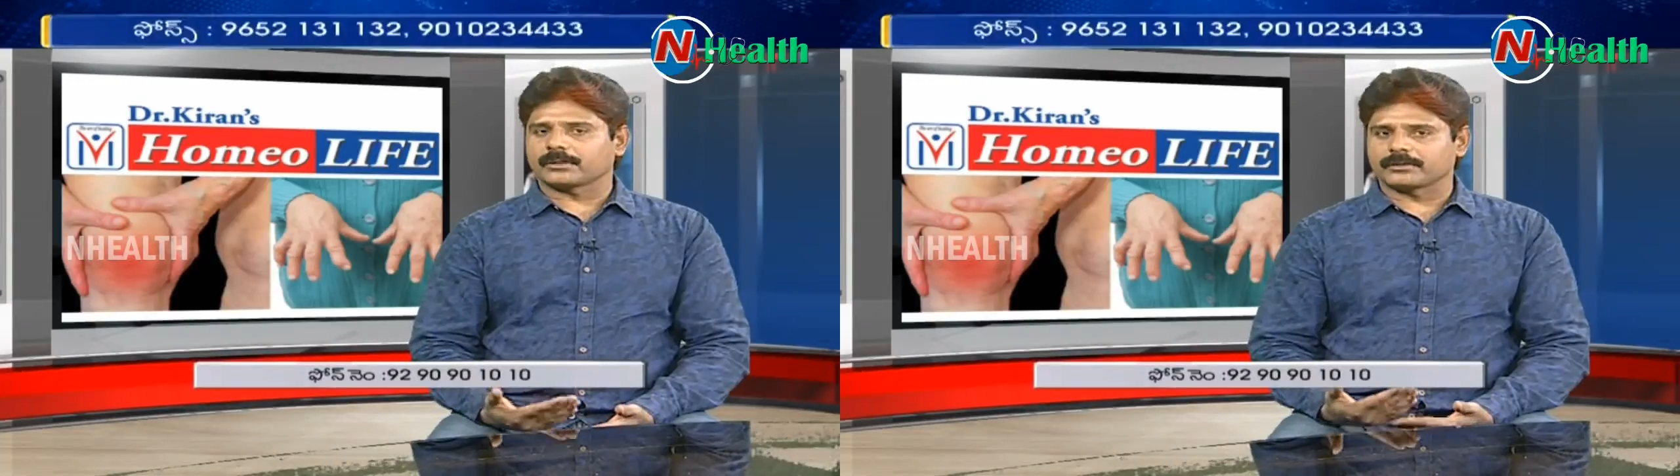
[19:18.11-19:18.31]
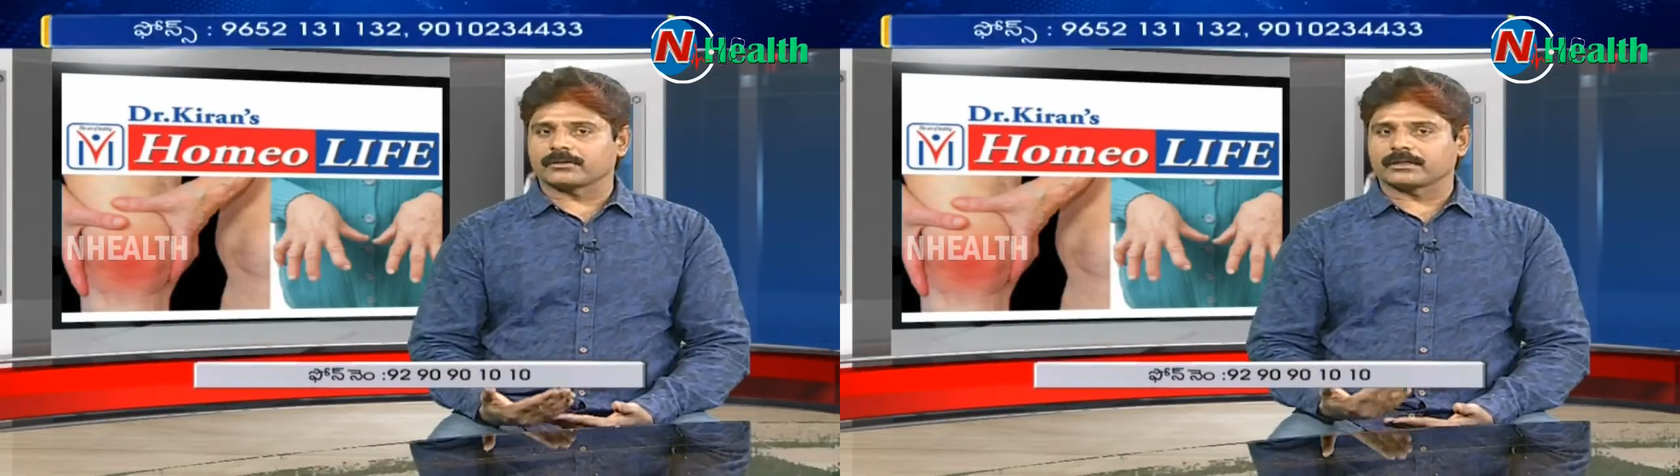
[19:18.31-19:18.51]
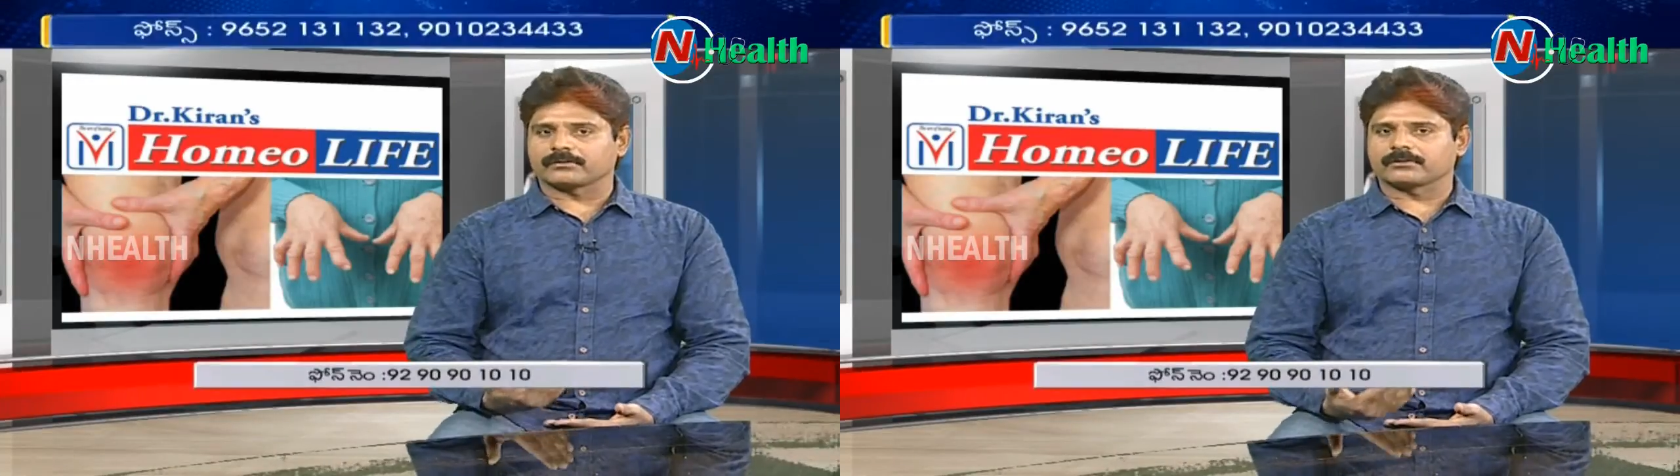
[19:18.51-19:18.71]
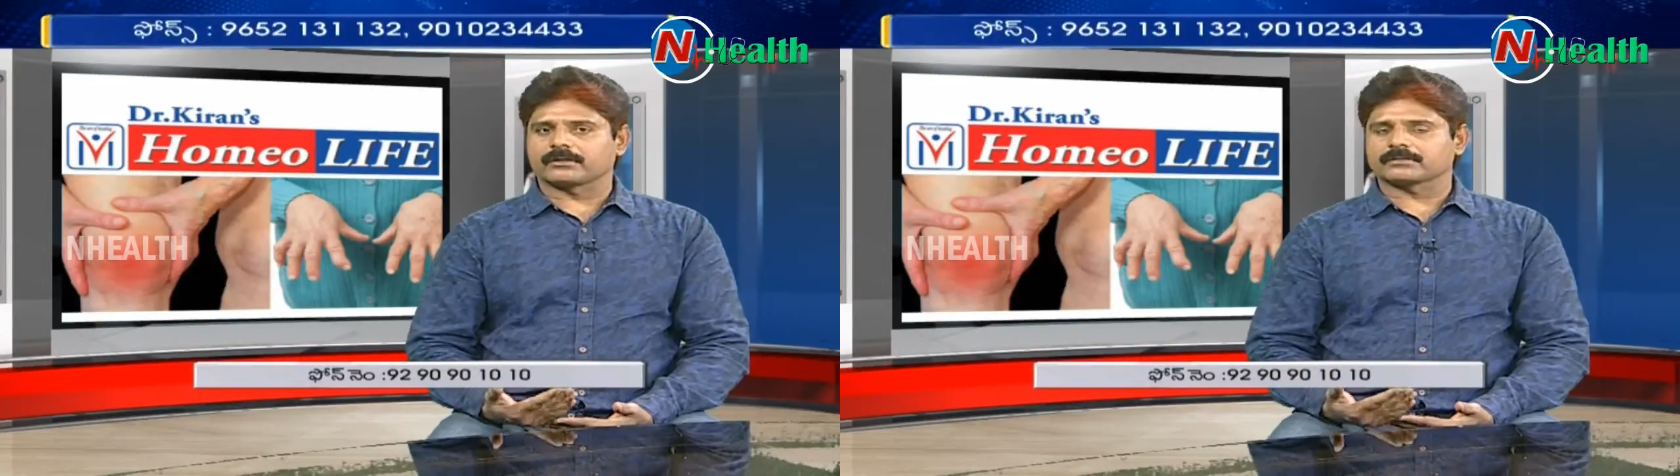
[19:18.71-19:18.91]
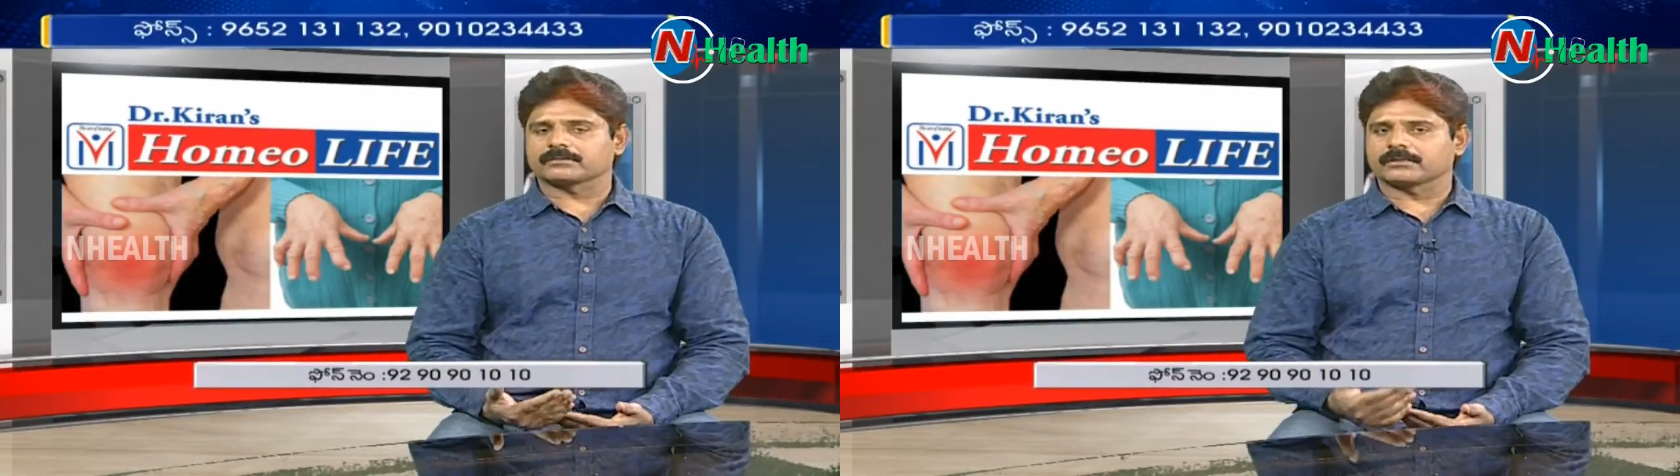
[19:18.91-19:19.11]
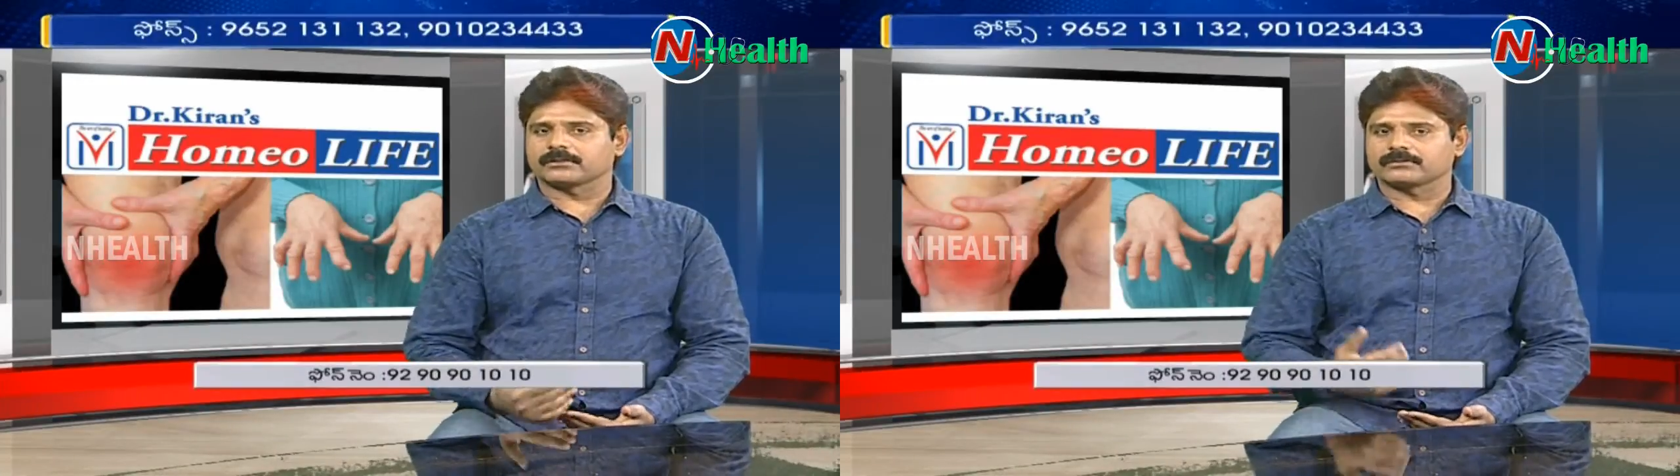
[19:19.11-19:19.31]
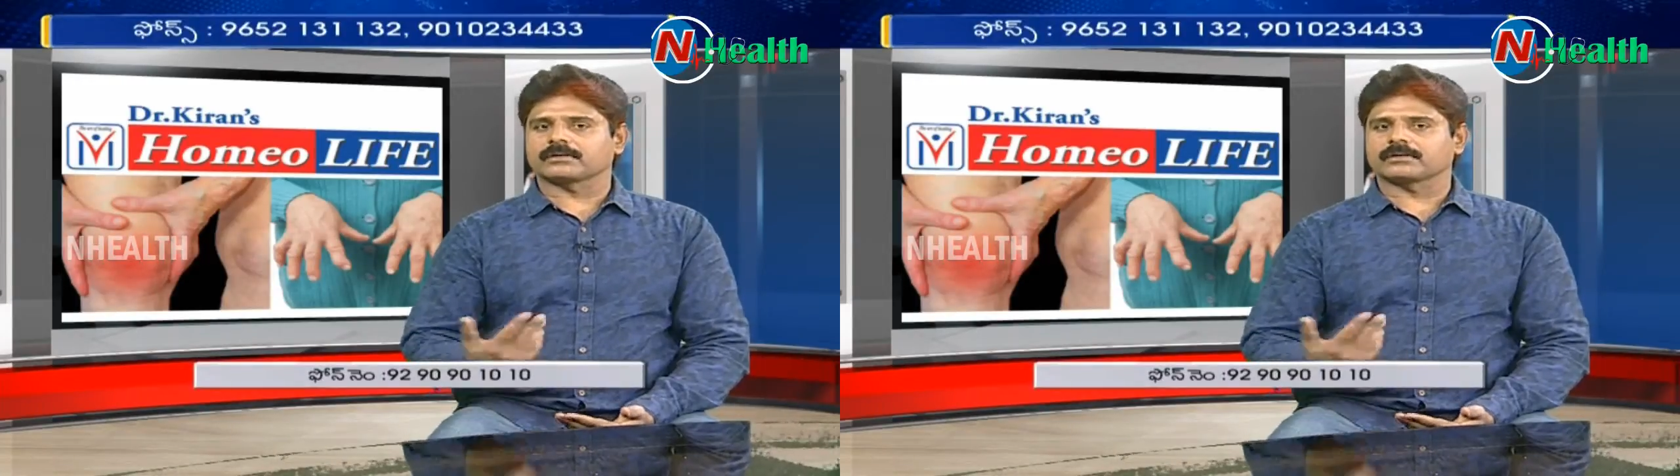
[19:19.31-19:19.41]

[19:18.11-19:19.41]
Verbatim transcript: వాళ్ళు అక్యూట్ కేసెస్ అంటే